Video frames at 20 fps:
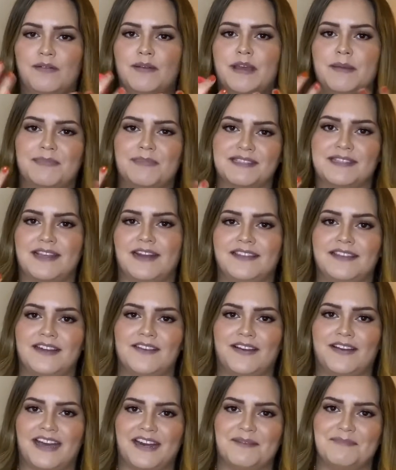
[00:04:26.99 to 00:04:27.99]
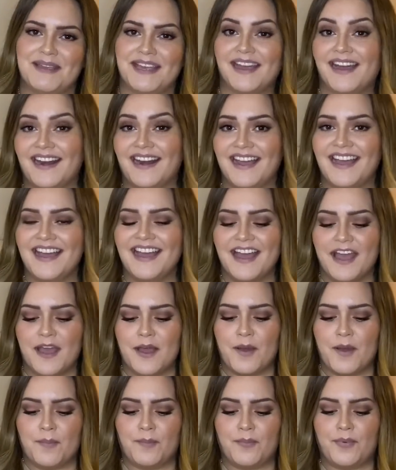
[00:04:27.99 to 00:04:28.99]
empezar a trabajar mi cara
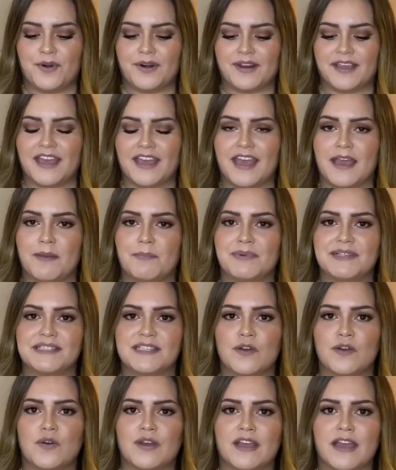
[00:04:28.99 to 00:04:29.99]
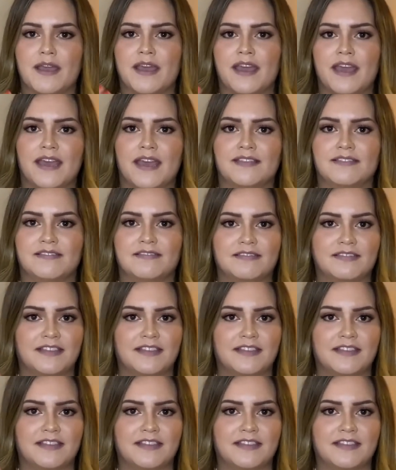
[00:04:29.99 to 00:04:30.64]
porque pues en lo que